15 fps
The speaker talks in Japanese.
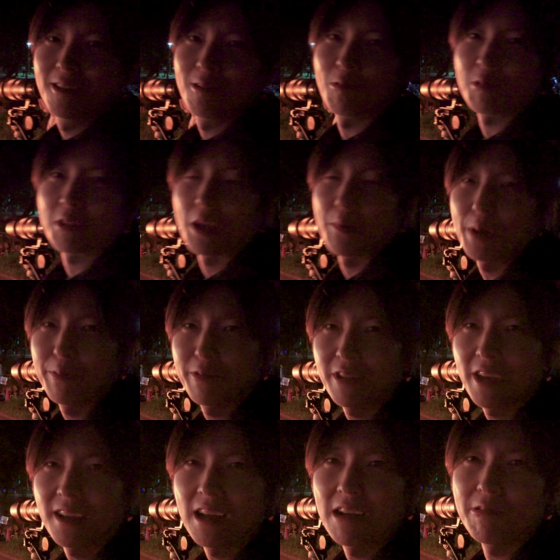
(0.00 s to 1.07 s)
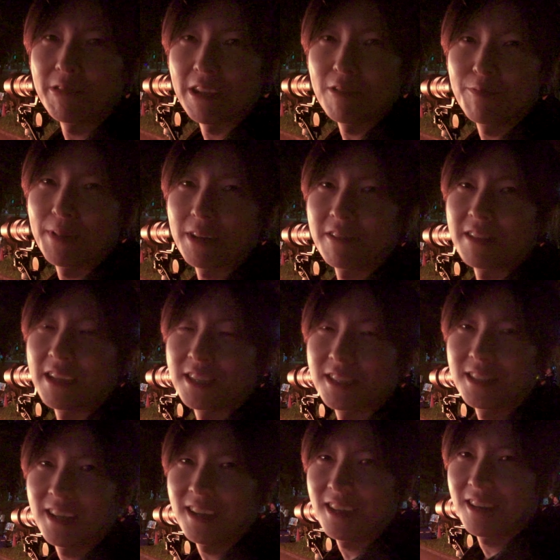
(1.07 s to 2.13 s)
この玉ぼけ感をねうまく出し
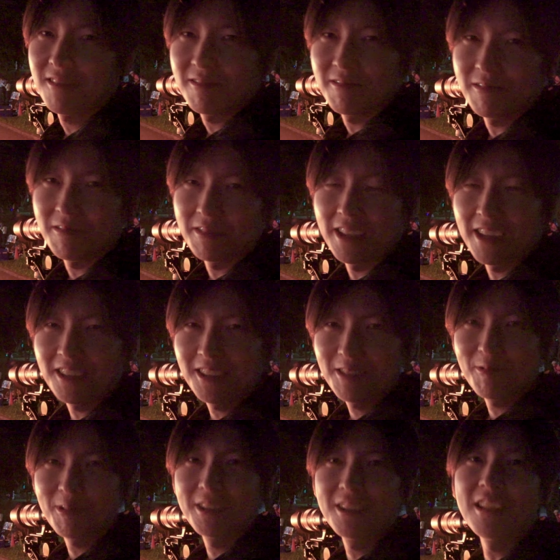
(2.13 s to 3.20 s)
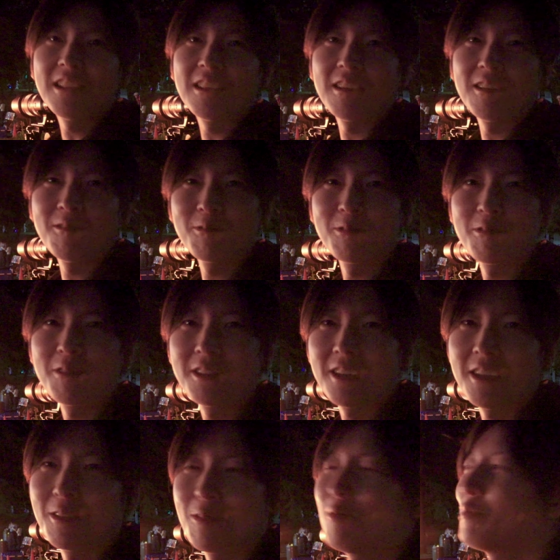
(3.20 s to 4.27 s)
ながら、この電球をきれいに彩り
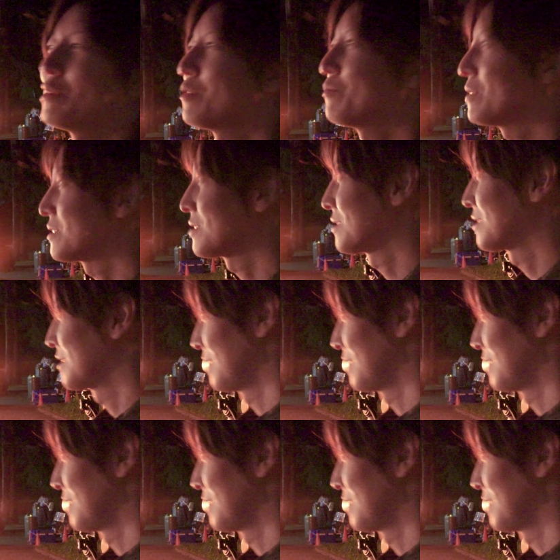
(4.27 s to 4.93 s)
たいと思います。